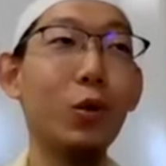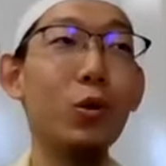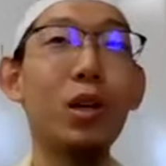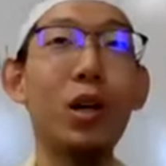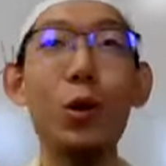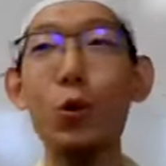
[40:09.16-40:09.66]

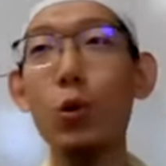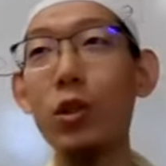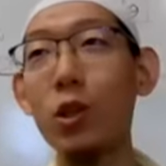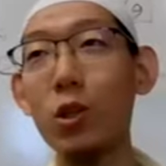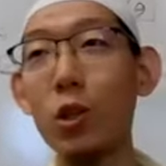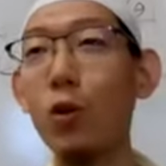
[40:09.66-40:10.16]
否则，如
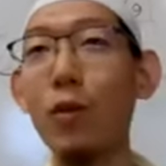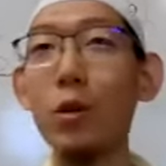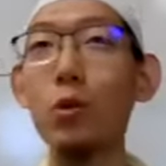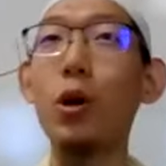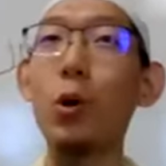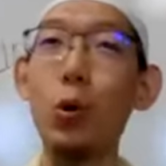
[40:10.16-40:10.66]
果你之后
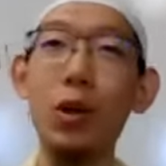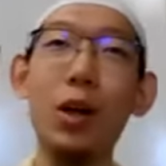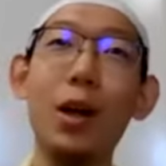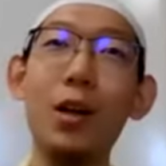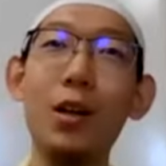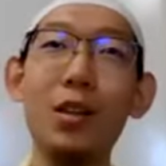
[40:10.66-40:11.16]
完全回
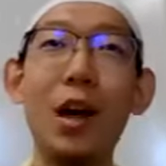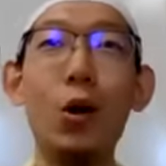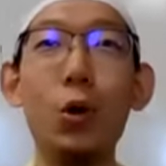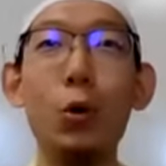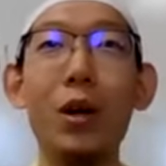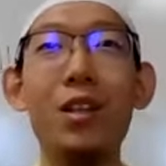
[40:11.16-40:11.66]
到了
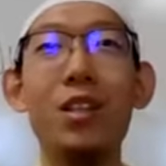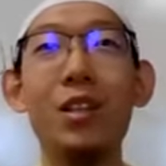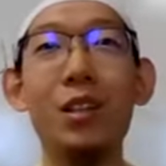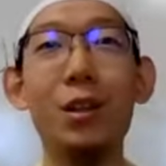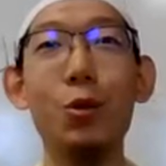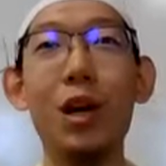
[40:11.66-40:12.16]
打回原
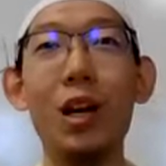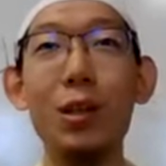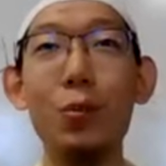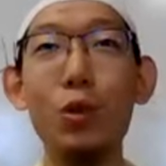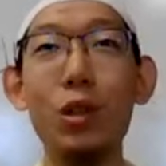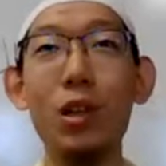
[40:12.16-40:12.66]
形，跟原来
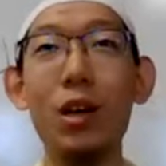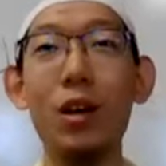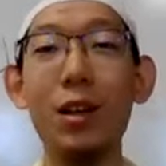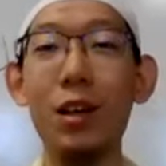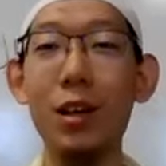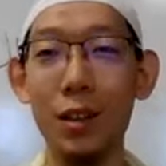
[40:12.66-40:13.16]
一模一
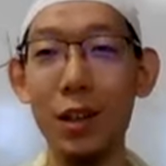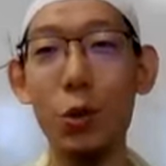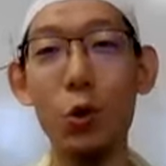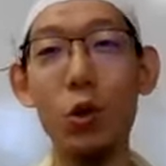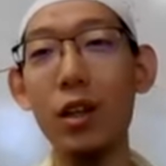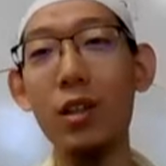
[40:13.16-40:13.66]
样，那
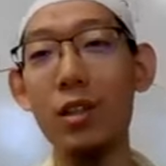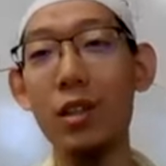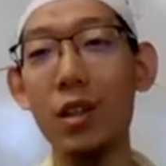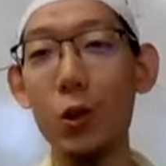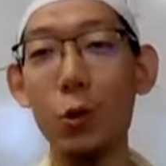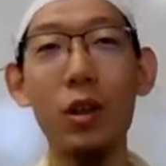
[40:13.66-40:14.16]
就是一个
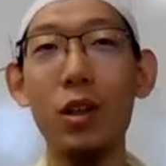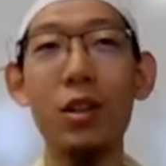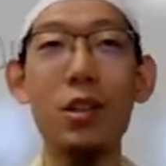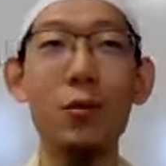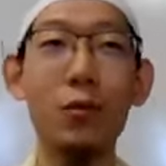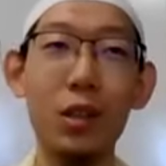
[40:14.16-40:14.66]
迹象，说明你
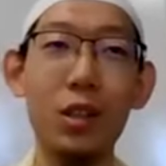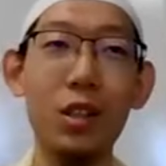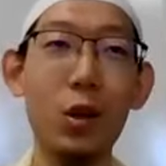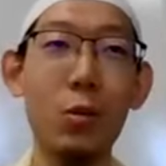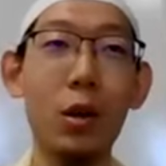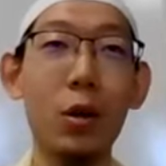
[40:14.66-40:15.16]
的行为，你
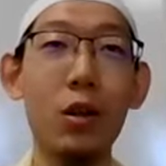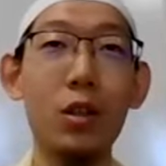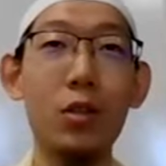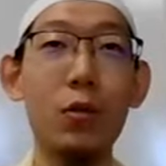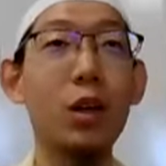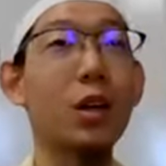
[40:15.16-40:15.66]
在龙芒端月
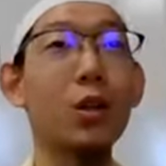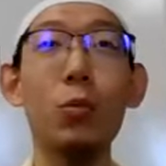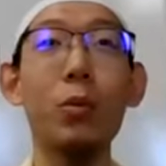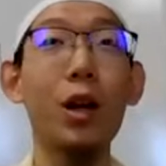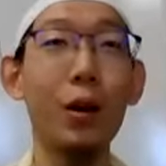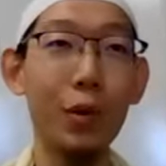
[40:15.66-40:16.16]
的行为可能
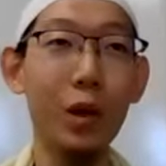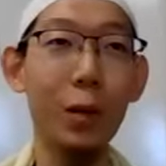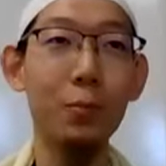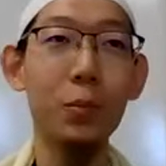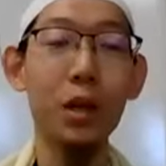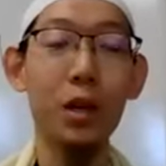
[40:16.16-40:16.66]
就被浪费
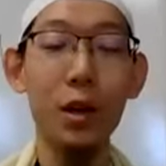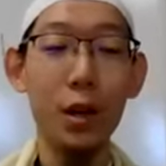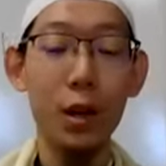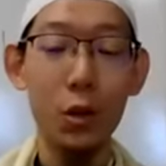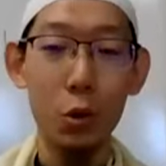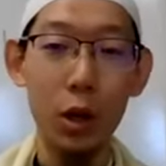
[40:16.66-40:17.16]
了。
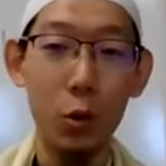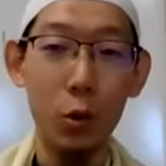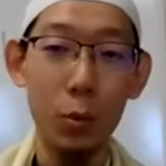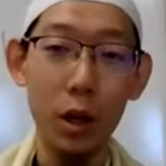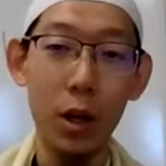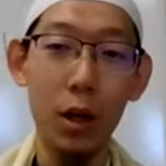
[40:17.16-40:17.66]
所以
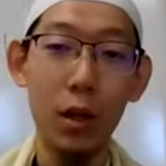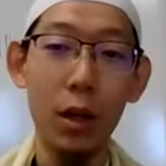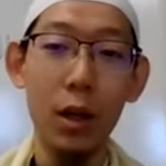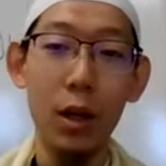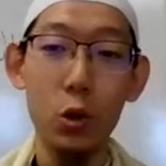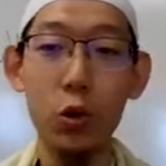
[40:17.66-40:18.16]
我们要
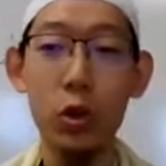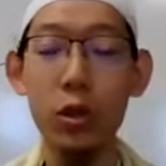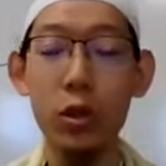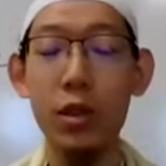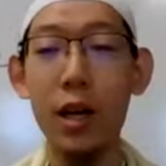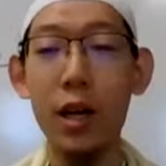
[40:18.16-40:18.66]
重
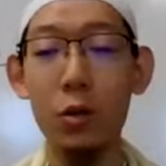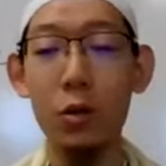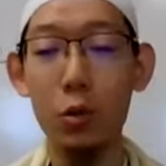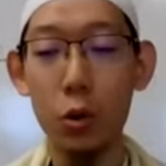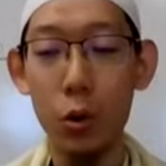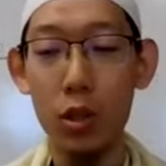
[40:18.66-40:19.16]
视在
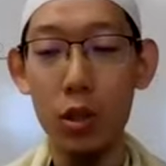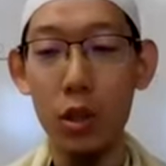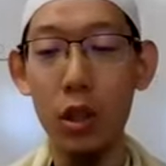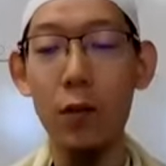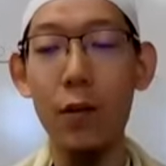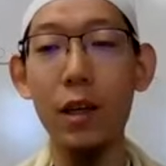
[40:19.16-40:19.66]
最后这
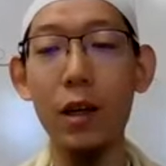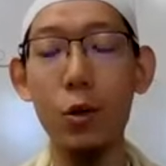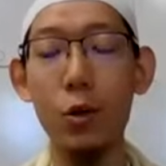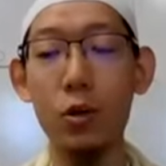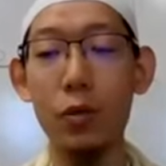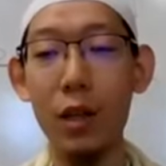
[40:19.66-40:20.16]
几个夜晚，也
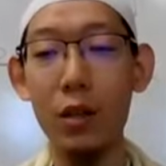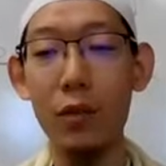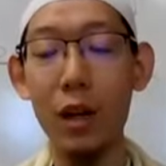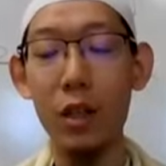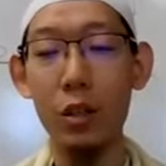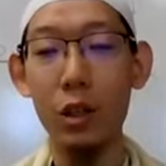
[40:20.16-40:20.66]
要发
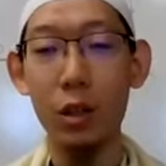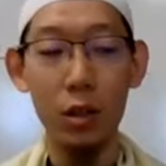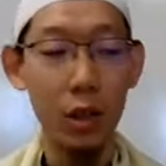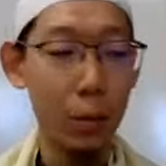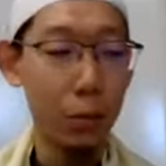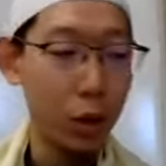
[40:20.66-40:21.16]
发生那个
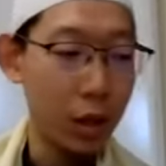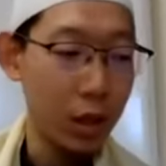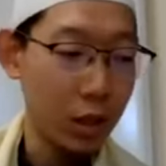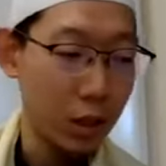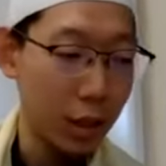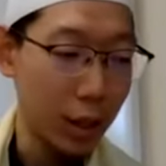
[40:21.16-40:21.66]
内部的
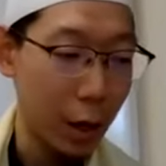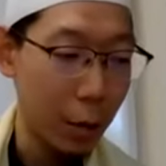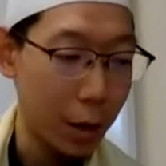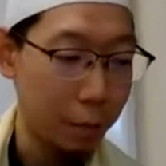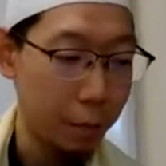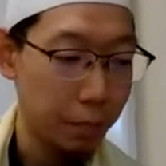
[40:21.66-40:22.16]
内心的
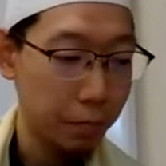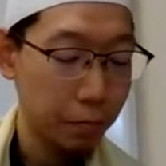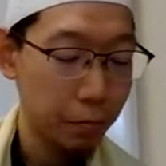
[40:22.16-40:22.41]
改变。